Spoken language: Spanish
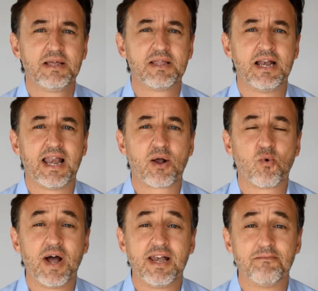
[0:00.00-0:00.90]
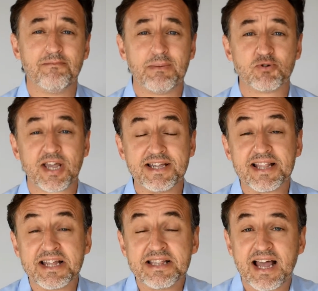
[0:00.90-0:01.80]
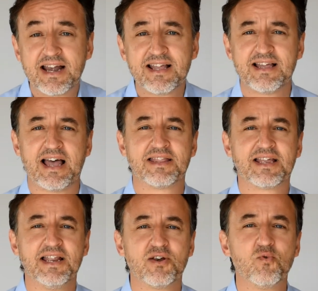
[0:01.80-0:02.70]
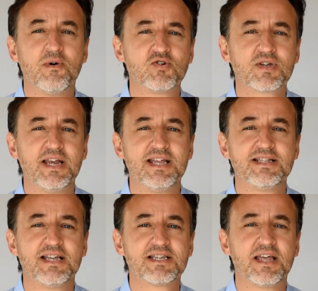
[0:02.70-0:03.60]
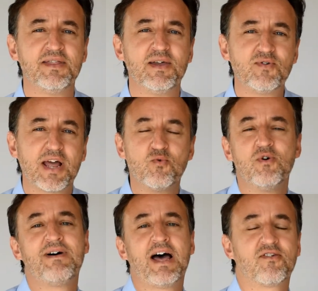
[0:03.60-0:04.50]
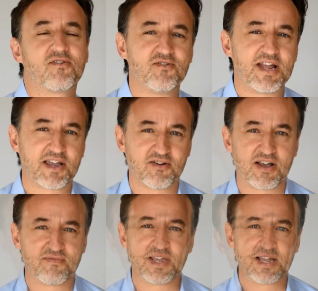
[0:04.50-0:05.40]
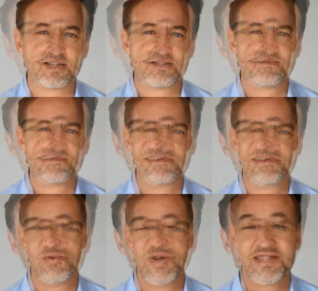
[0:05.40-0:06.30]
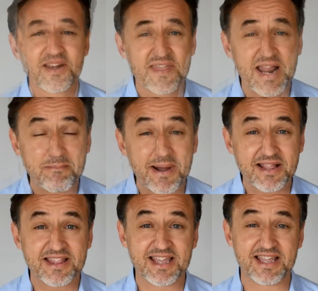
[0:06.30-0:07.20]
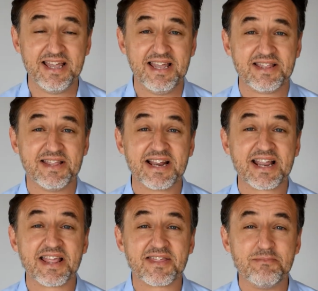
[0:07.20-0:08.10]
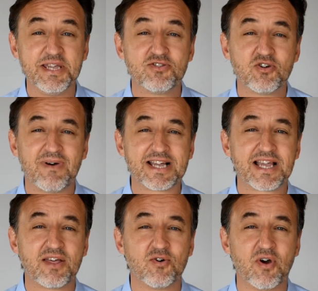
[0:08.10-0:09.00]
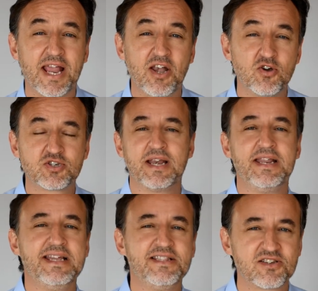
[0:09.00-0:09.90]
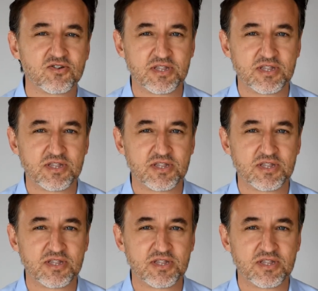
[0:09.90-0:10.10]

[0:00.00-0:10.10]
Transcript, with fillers: en la cual vamos a intentar adquirir nuevos clientes de una nueva zona geográfica. Una tercera parte del crecimiento basado en los clientes o